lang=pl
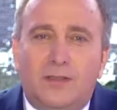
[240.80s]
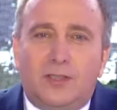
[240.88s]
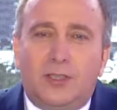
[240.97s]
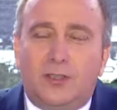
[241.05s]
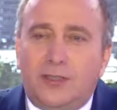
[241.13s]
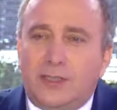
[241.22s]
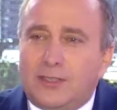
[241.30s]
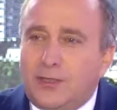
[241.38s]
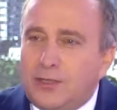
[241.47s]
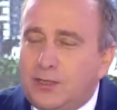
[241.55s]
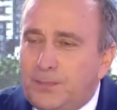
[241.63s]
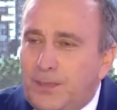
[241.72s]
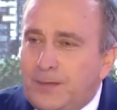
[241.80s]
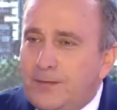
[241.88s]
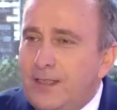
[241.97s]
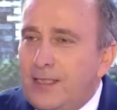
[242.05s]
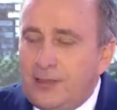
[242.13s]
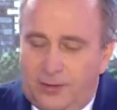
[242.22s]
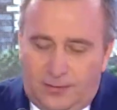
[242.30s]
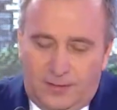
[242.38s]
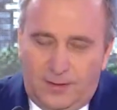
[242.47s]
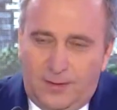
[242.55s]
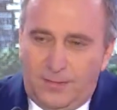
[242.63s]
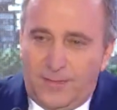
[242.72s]
czy to jest coś pewnego.
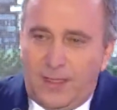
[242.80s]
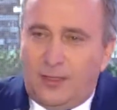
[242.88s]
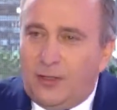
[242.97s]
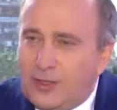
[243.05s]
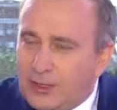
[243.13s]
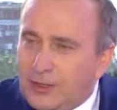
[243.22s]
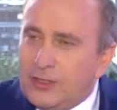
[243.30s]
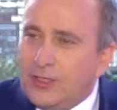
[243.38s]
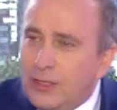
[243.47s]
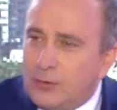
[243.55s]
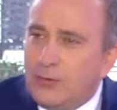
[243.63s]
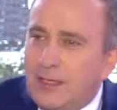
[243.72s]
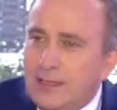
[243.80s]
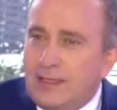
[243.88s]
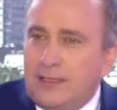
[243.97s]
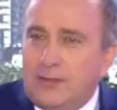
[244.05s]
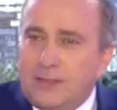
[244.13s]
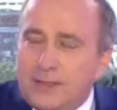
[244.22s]
To jest coś naturalnego.